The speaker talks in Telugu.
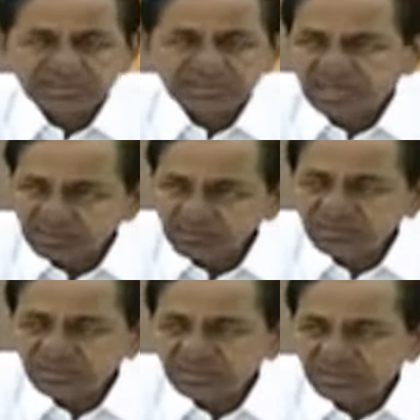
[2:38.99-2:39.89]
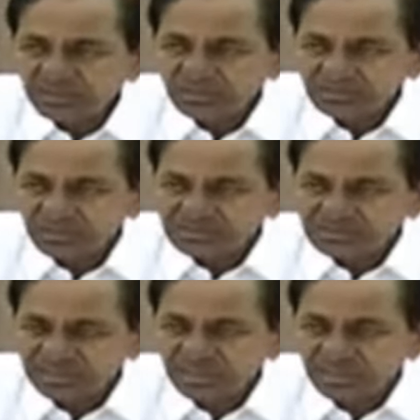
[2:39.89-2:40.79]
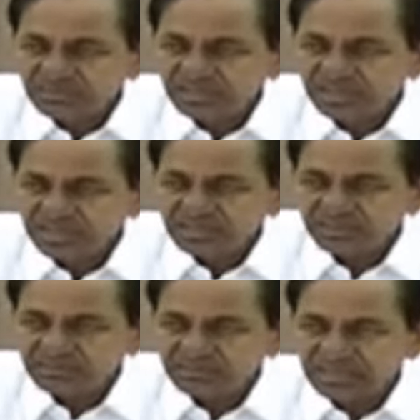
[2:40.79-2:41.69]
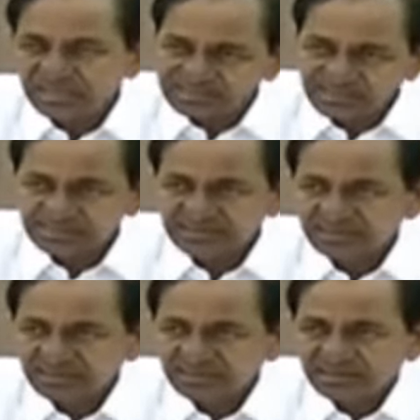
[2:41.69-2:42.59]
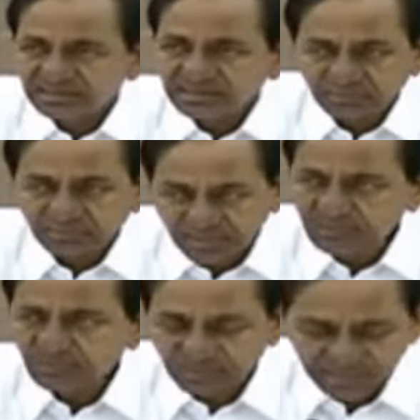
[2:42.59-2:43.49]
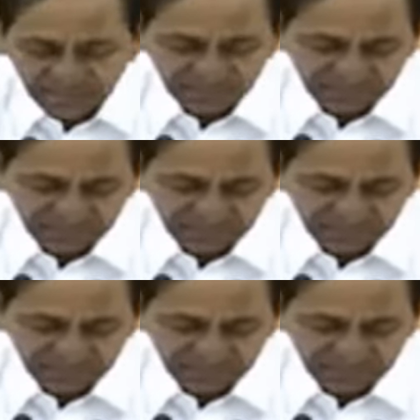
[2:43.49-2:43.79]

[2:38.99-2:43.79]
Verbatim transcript: ఈ సామూహికంగా ఒకటి చోట చేరేటువంటి కార్యక్రమాలు దయచేసి మానుకోవాలి